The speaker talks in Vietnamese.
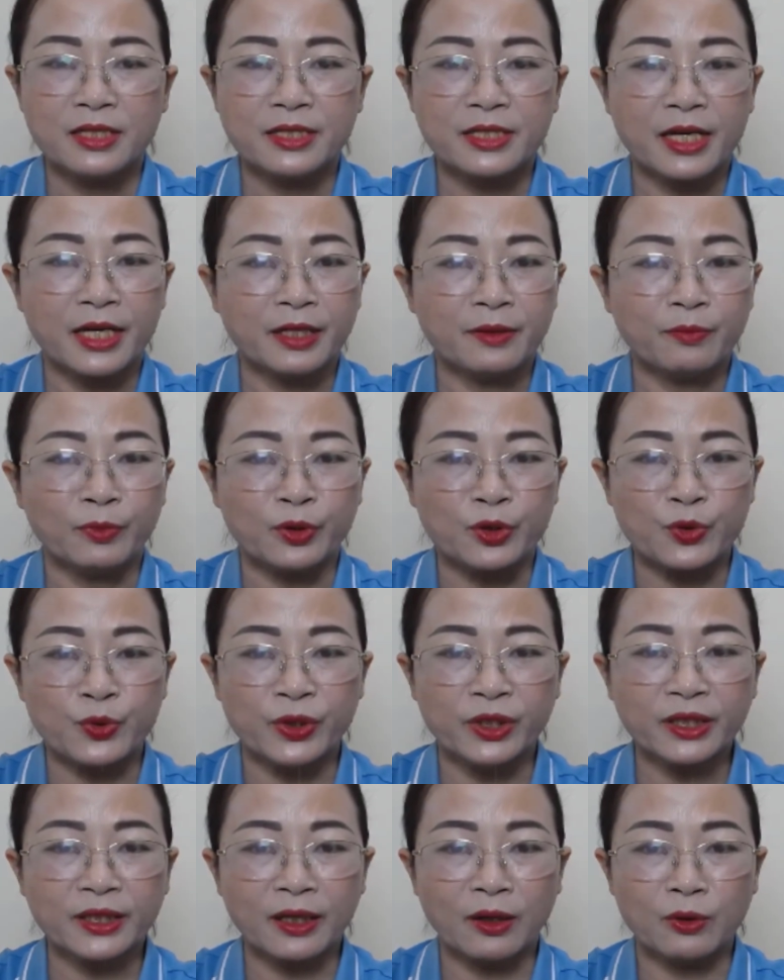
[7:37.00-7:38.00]
Trên một
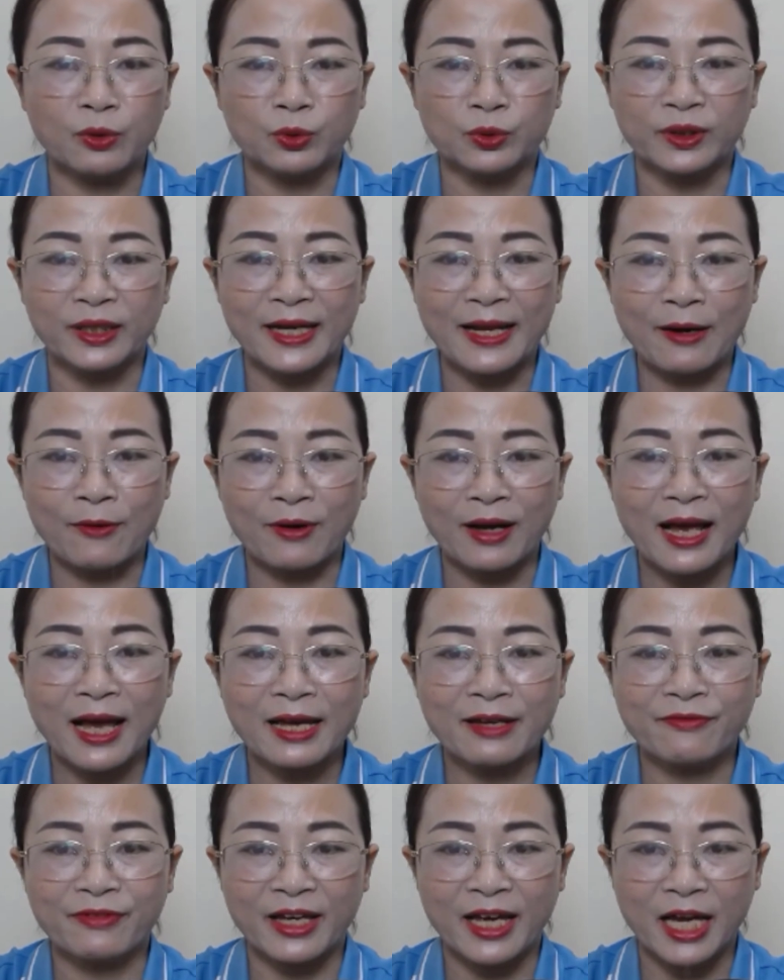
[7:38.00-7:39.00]
chuyến tàu từ Lào
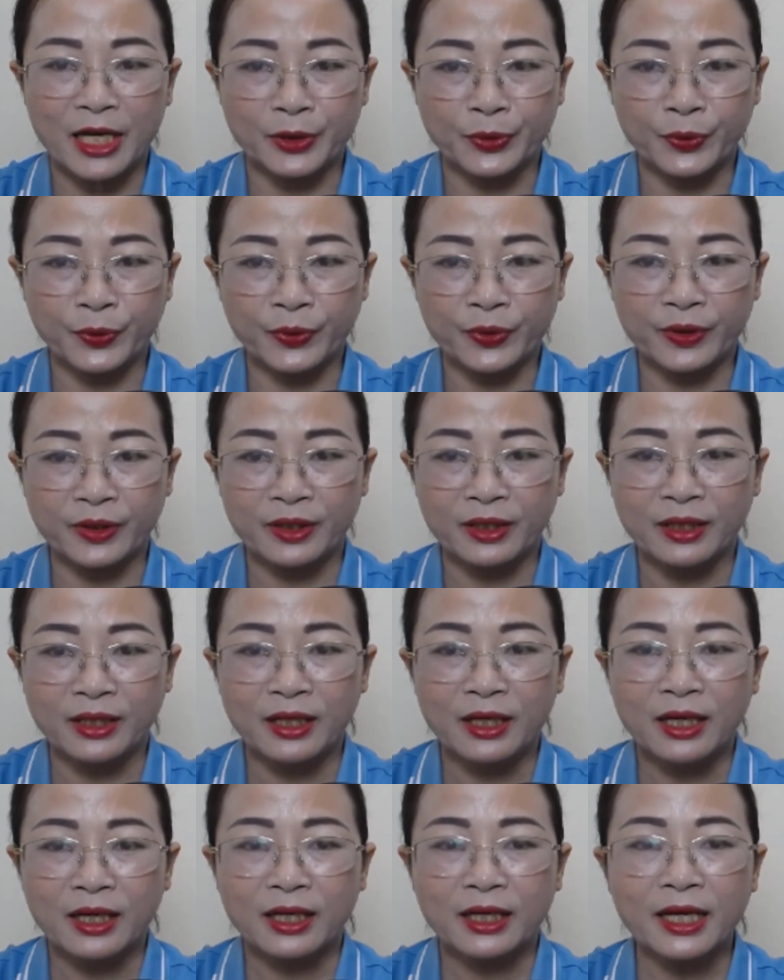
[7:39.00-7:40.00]
Cai về Hà Nội,
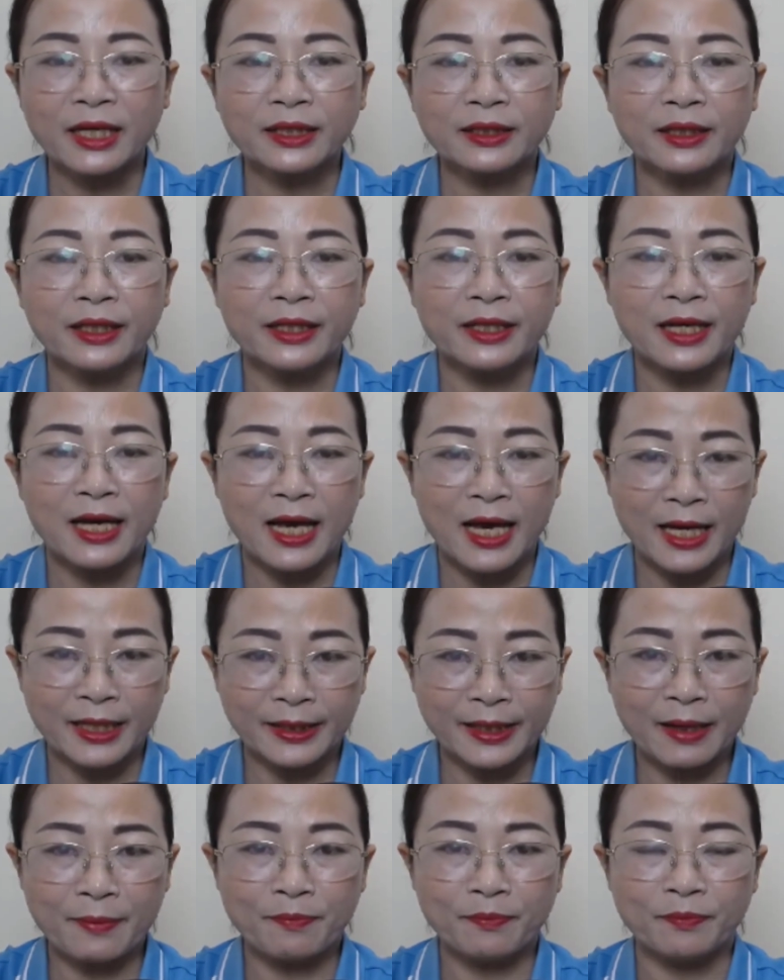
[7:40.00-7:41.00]
cách đây 2
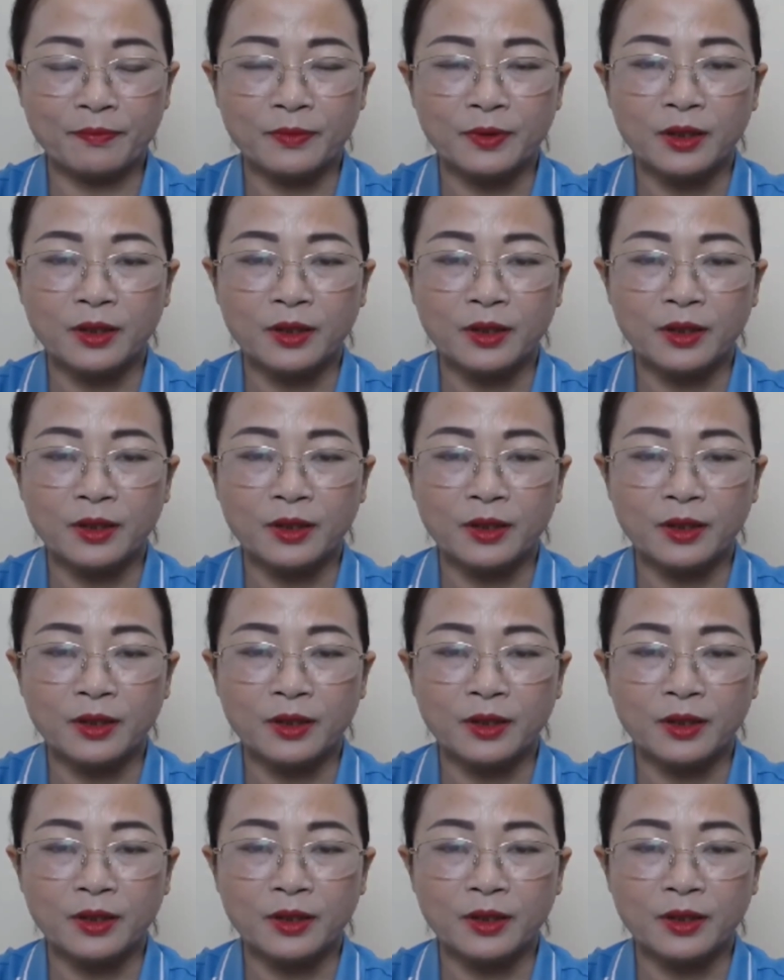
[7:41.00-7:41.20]
năm,